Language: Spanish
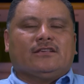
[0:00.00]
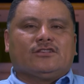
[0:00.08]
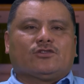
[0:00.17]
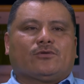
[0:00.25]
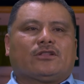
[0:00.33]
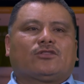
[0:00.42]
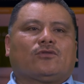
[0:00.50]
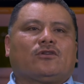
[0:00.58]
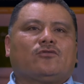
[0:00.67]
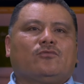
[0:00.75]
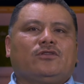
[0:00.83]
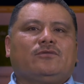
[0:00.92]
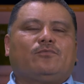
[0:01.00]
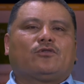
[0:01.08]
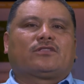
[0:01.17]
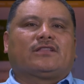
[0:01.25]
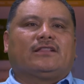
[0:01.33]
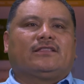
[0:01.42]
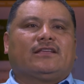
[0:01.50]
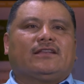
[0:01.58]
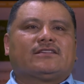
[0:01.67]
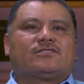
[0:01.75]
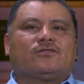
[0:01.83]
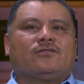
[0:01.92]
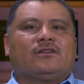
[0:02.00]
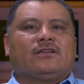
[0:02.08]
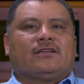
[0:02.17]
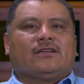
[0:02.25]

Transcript: Y sobre todo algo muy importante en esto,